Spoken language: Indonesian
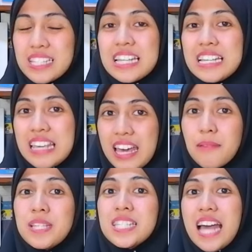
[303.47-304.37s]
pastinya
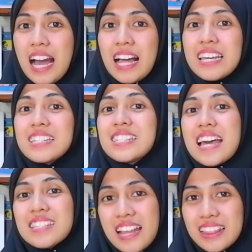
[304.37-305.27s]
bisa kalian
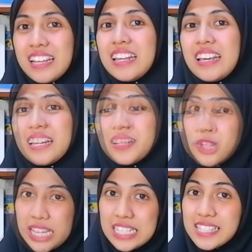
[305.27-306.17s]
siasati nih.
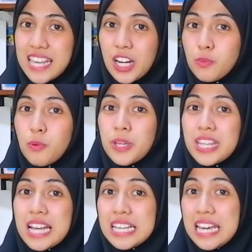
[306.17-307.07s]
Mungkin secara umum
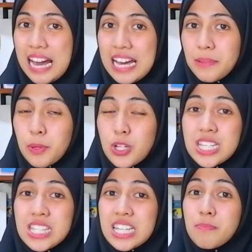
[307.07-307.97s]
kita lihat
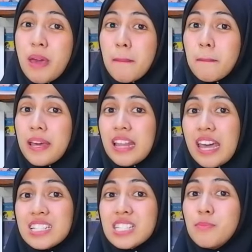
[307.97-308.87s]
proses
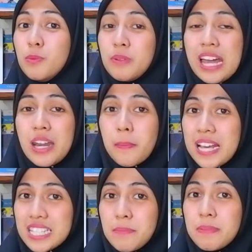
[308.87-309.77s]
SBMPTN sebelum
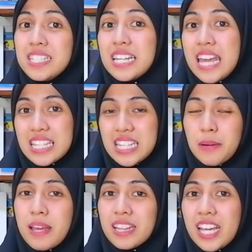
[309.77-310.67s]
diadaptasi menjadi
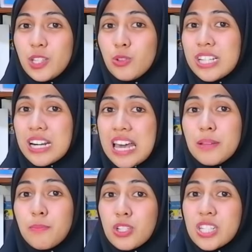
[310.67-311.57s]
SNBT itu
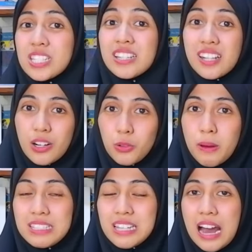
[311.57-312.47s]
terlihat prosesnya terlalu
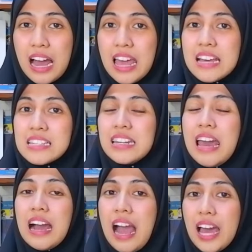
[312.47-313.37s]
panjang.
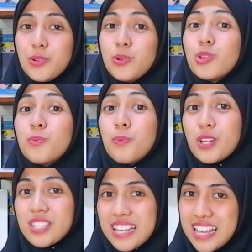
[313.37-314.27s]
Sedangkan untuk
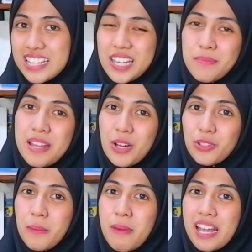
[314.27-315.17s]
proses SNBT
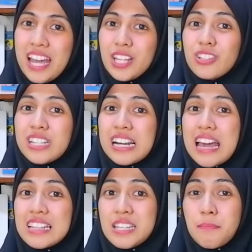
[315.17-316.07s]
UTBK itu
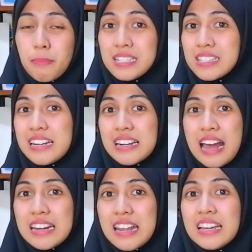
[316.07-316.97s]
terlihat simpel,
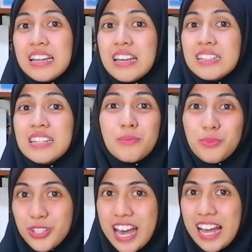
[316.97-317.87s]
sederhana, dan
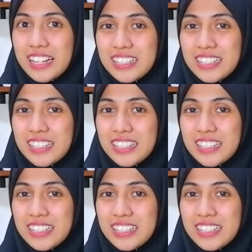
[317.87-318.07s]
mudah.